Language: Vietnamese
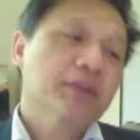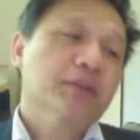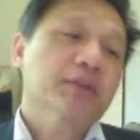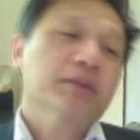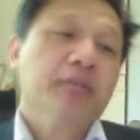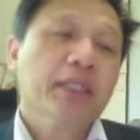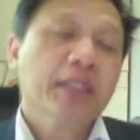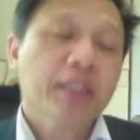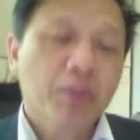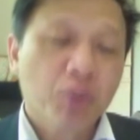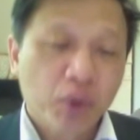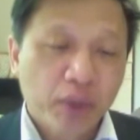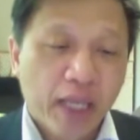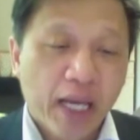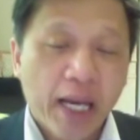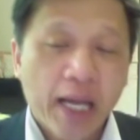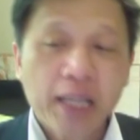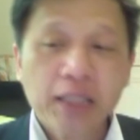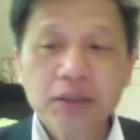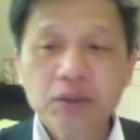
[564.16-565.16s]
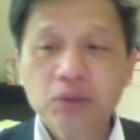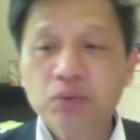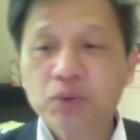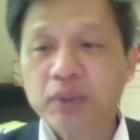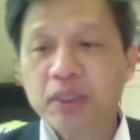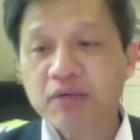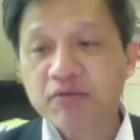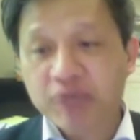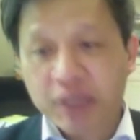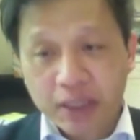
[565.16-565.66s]
cách đây một tháng chúng tôi
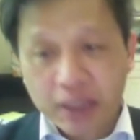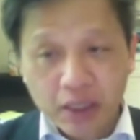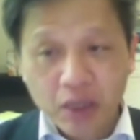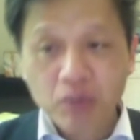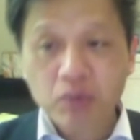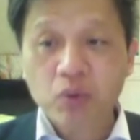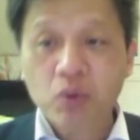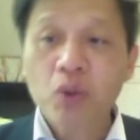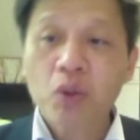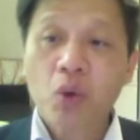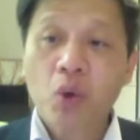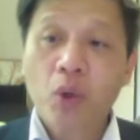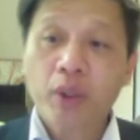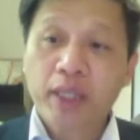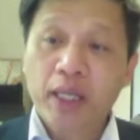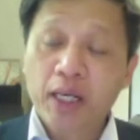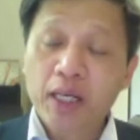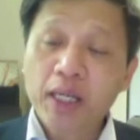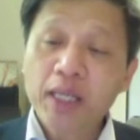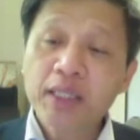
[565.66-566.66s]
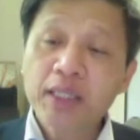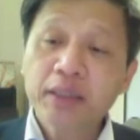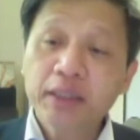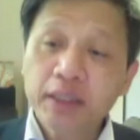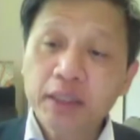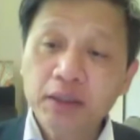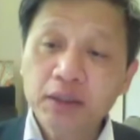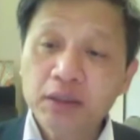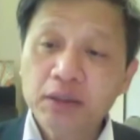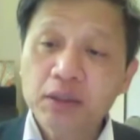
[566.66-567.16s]
đã vận động quốc hội để lên
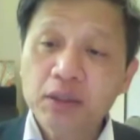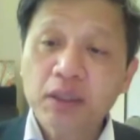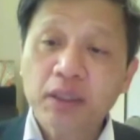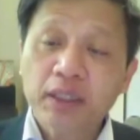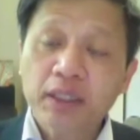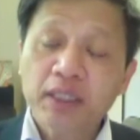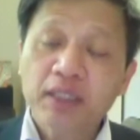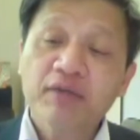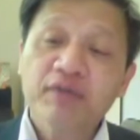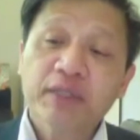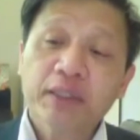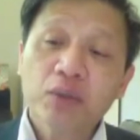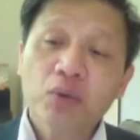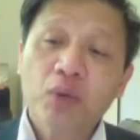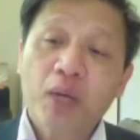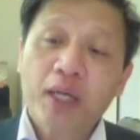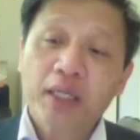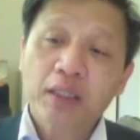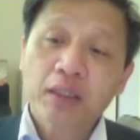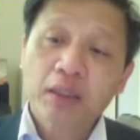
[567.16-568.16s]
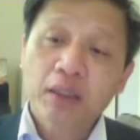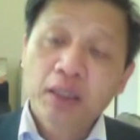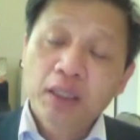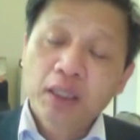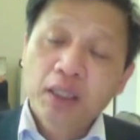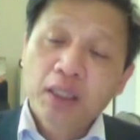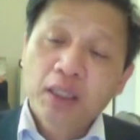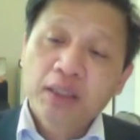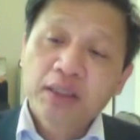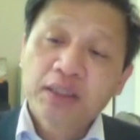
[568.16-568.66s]
tiếng trước khi các phái đoàn
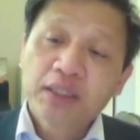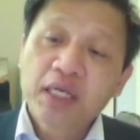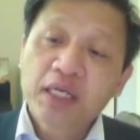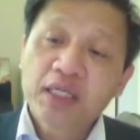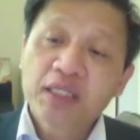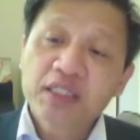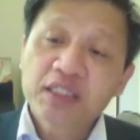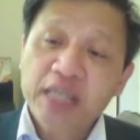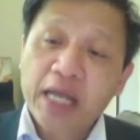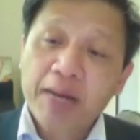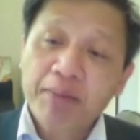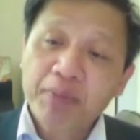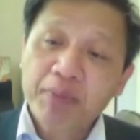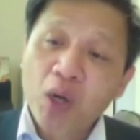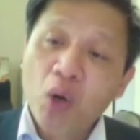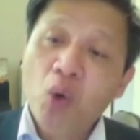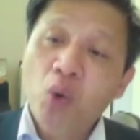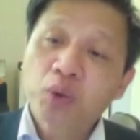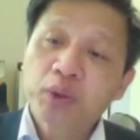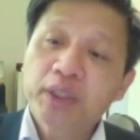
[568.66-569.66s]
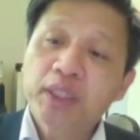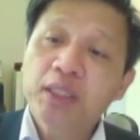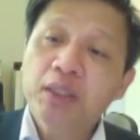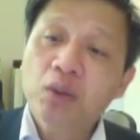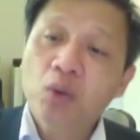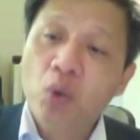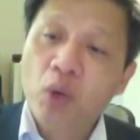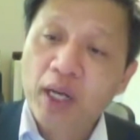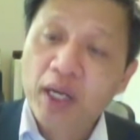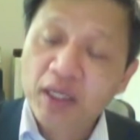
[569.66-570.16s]
tiền trạng đầu tiên
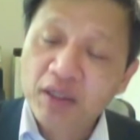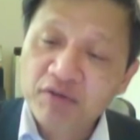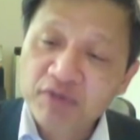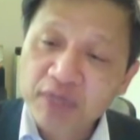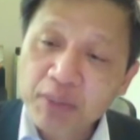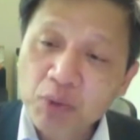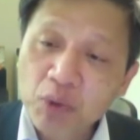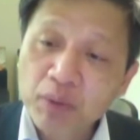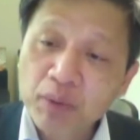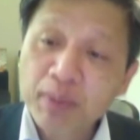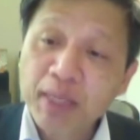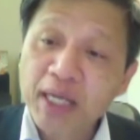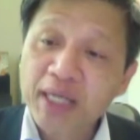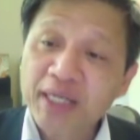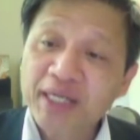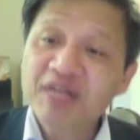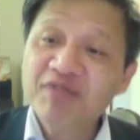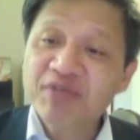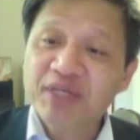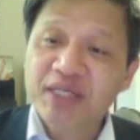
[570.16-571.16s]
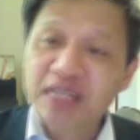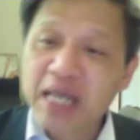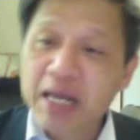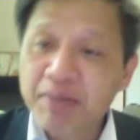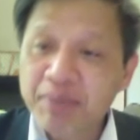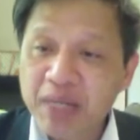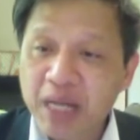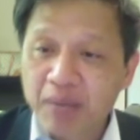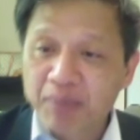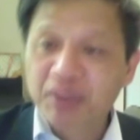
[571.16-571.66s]
của hành pháp Obama đến Việt Nam
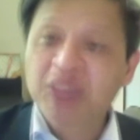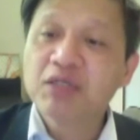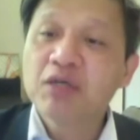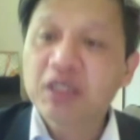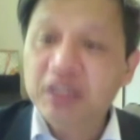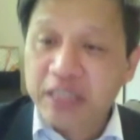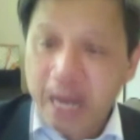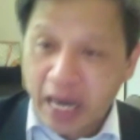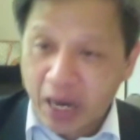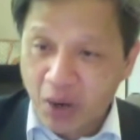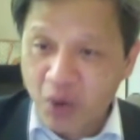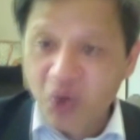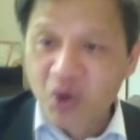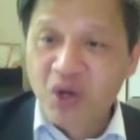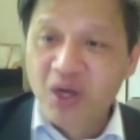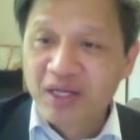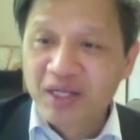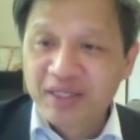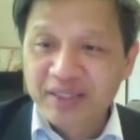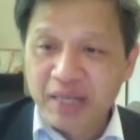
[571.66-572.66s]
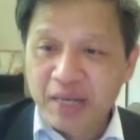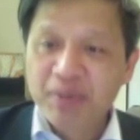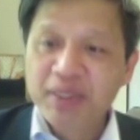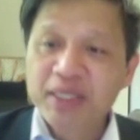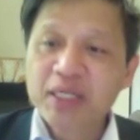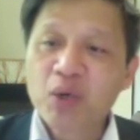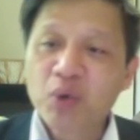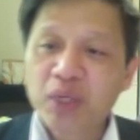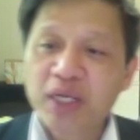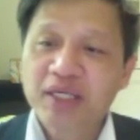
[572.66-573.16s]
để mà thương thảo để mà
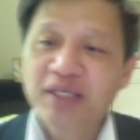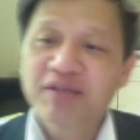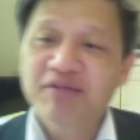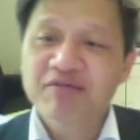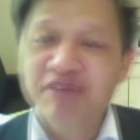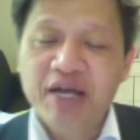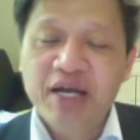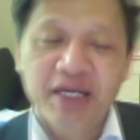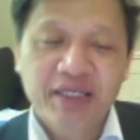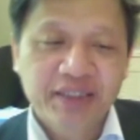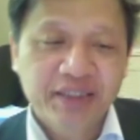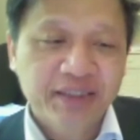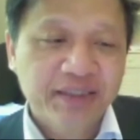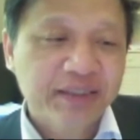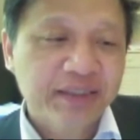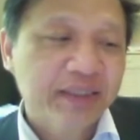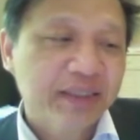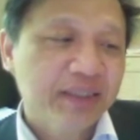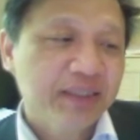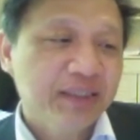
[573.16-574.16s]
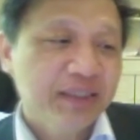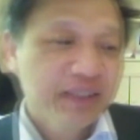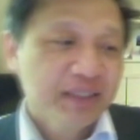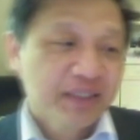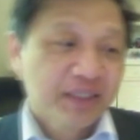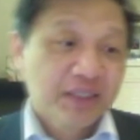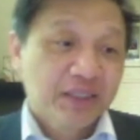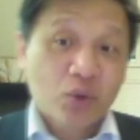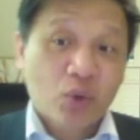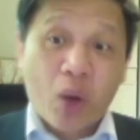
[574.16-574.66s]
điều đình về những cái
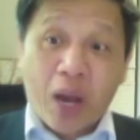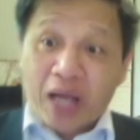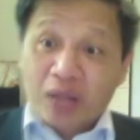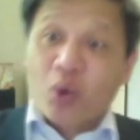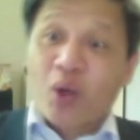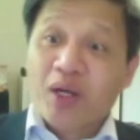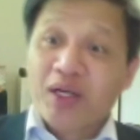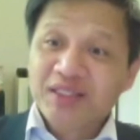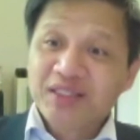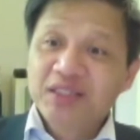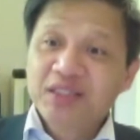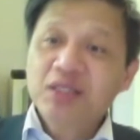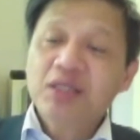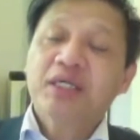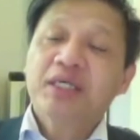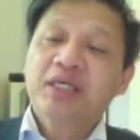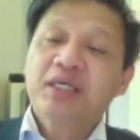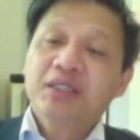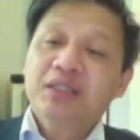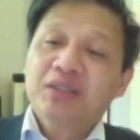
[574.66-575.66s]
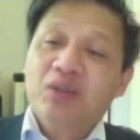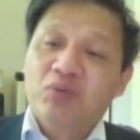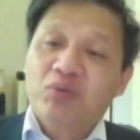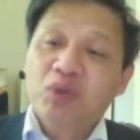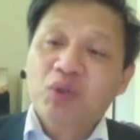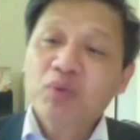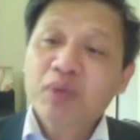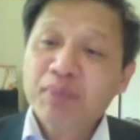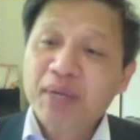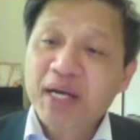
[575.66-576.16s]
thỏa thuận trước khi tổng thống
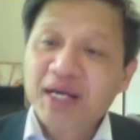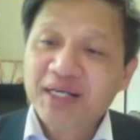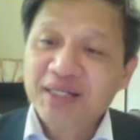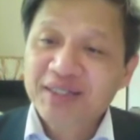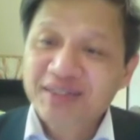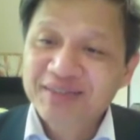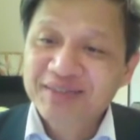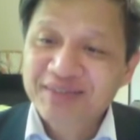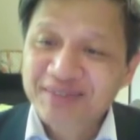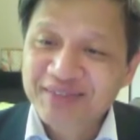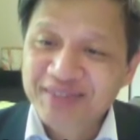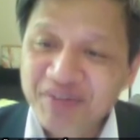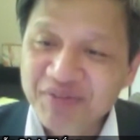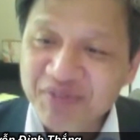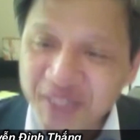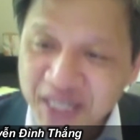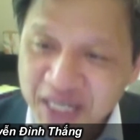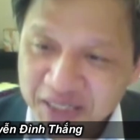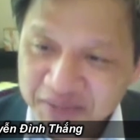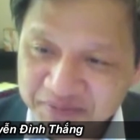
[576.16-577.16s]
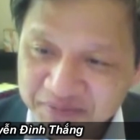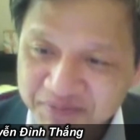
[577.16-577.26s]
Obama đến Việt Nam